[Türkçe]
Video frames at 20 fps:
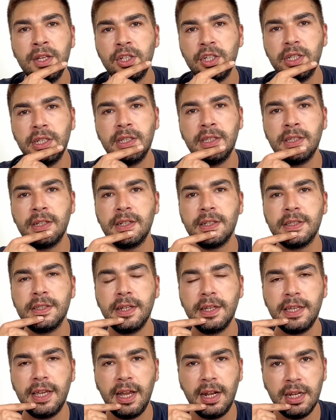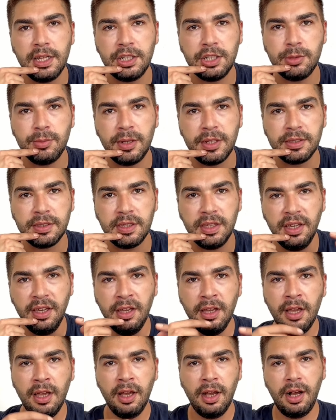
çenenin arasına yerleşir maske.